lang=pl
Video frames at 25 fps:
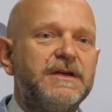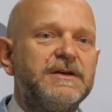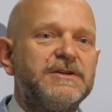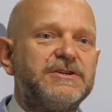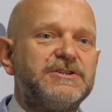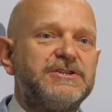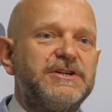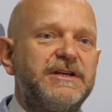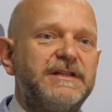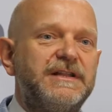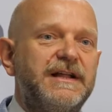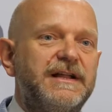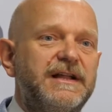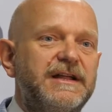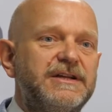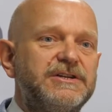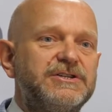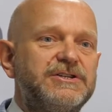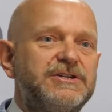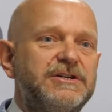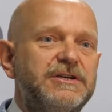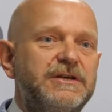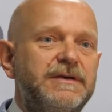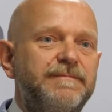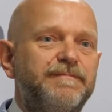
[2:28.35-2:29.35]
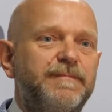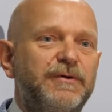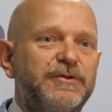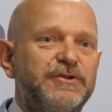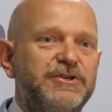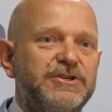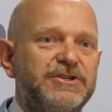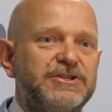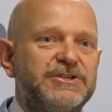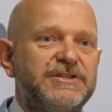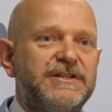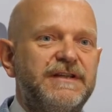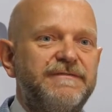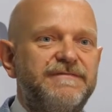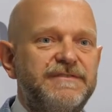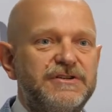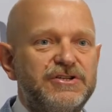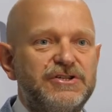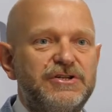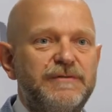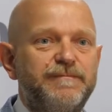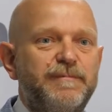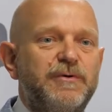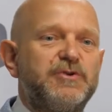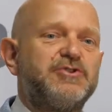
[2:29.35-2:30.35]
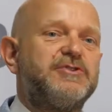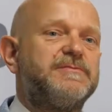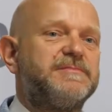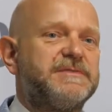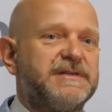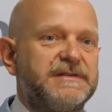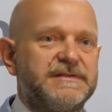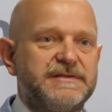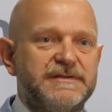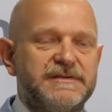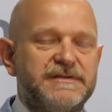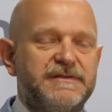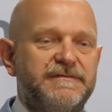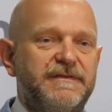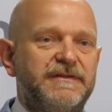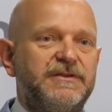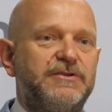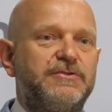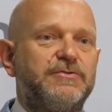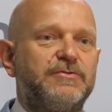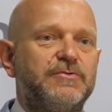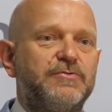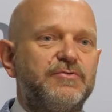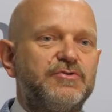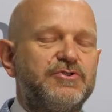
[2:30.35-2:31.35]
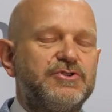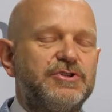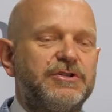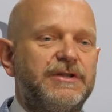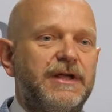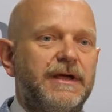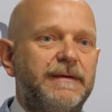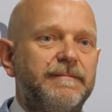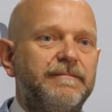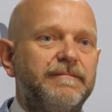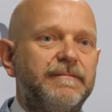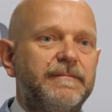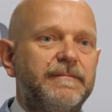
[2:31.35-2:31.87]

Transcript: że należy podnieść na wyższy poziom zastosowanie druku 3D.